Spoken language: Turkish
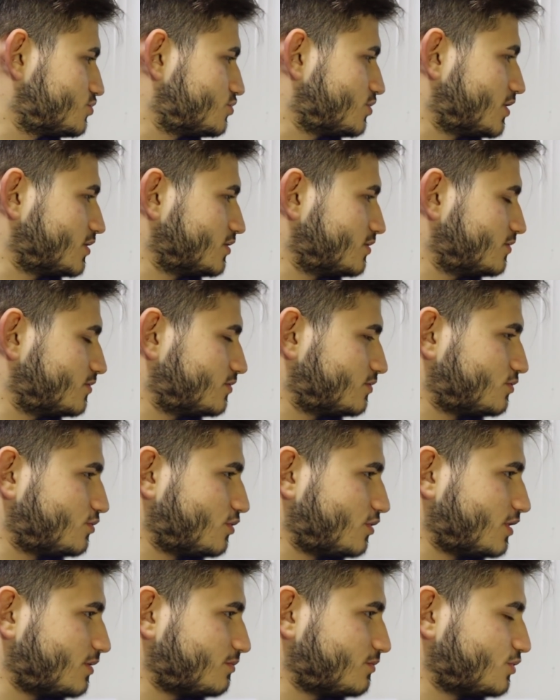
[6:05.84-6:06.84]
Şu an
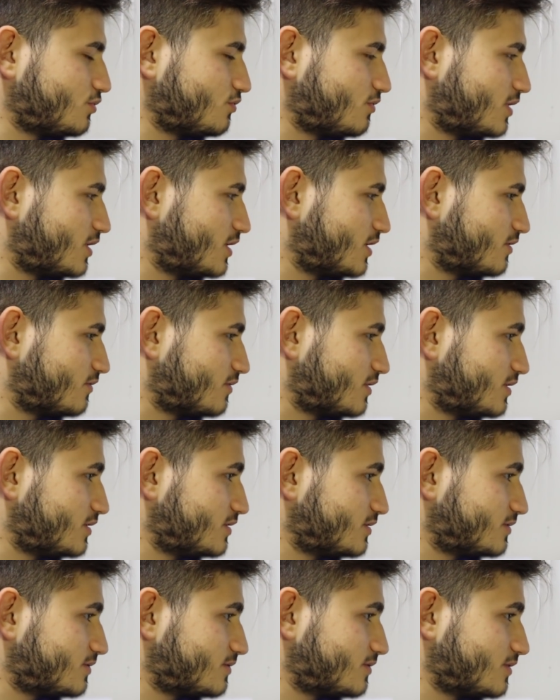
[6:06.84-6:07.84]
dönen bir yuvarlak var.
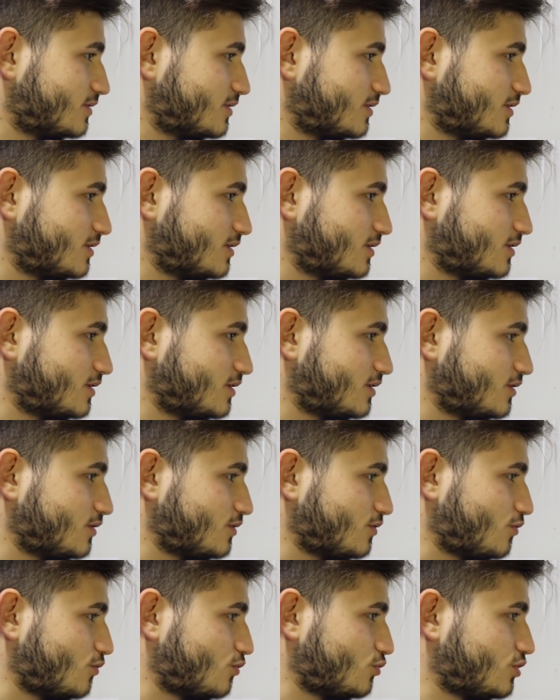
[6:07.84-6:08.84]

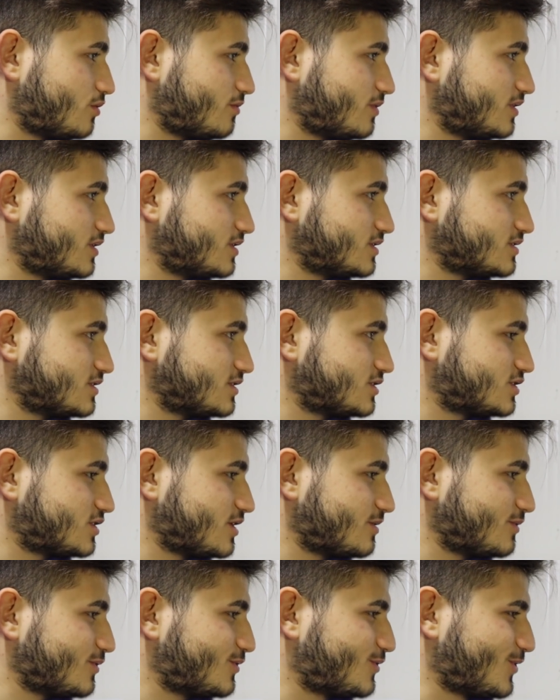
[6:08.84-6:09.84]
Ödemeniz
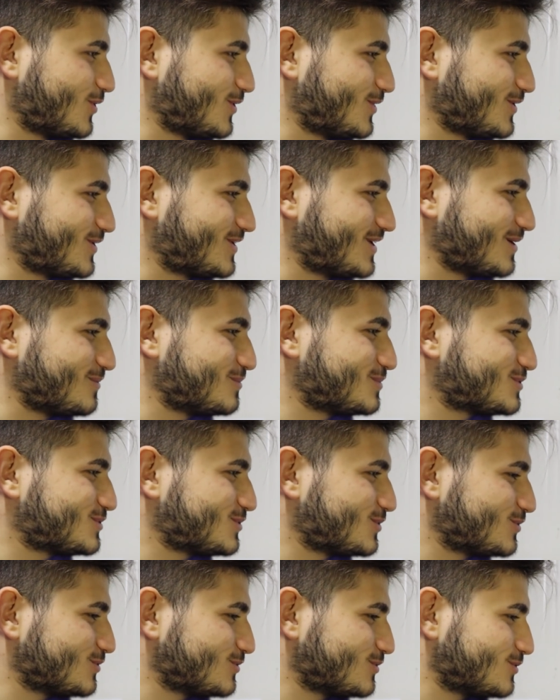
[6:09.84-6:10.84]
işleme koyulurken bir
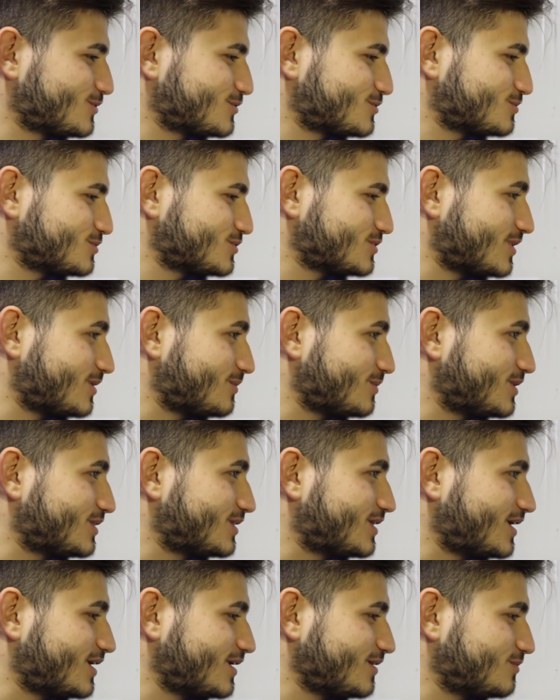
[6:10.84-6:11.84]
sorun oluşmuş ama
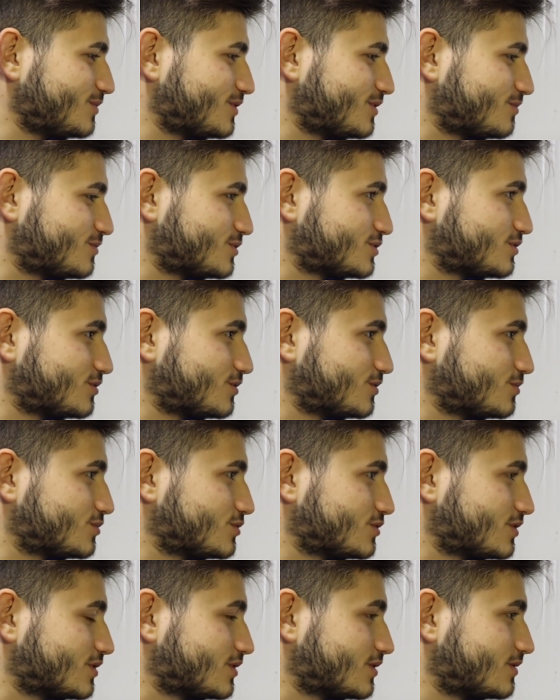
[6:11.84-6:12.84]
internet mi gitmiş ne
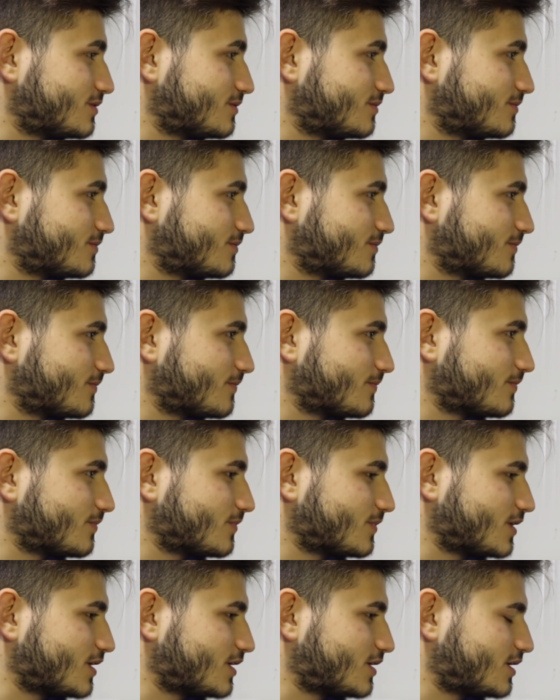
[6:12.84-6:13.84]
olmuş yani?
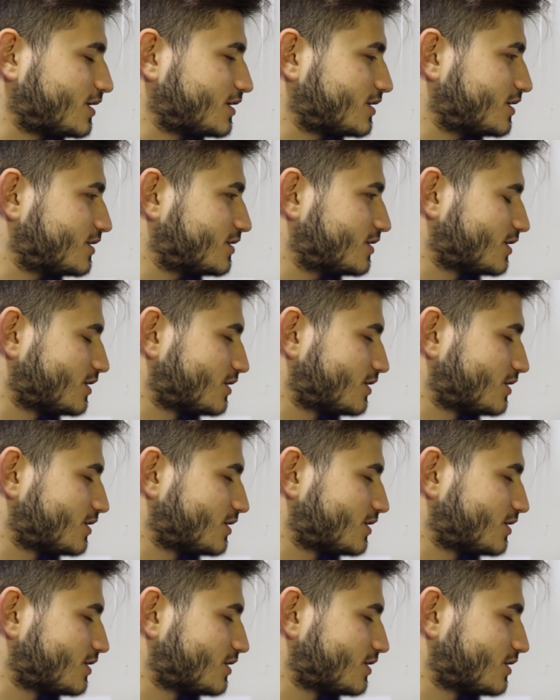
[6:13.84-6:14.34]
Tekrardan